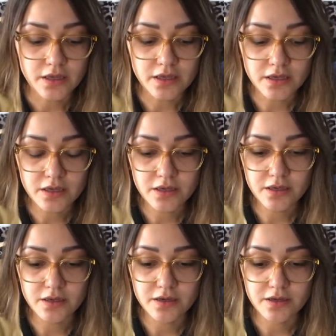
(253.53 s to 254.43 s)

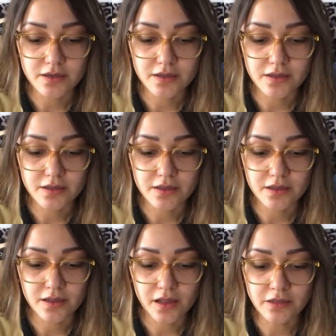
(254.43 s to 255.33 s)
Y
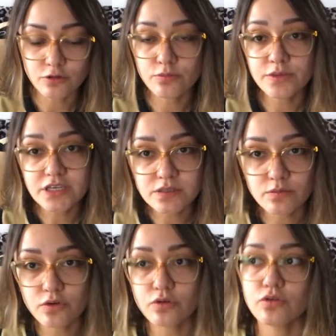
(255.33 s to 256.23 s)
es lo
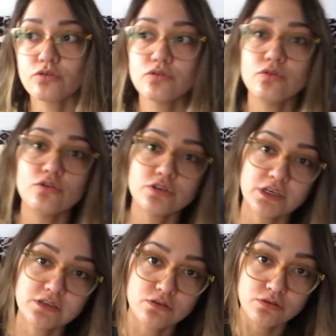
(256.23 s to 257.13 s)
mismo con
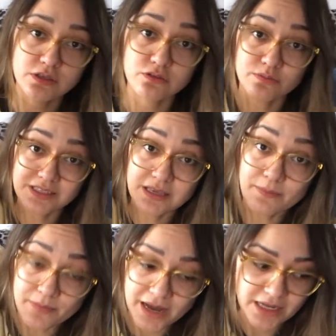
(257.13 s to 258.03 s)
otras cosas, no más
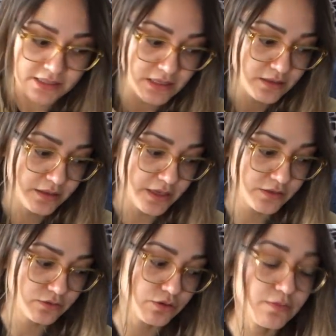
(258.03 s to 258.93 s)
que más intenso.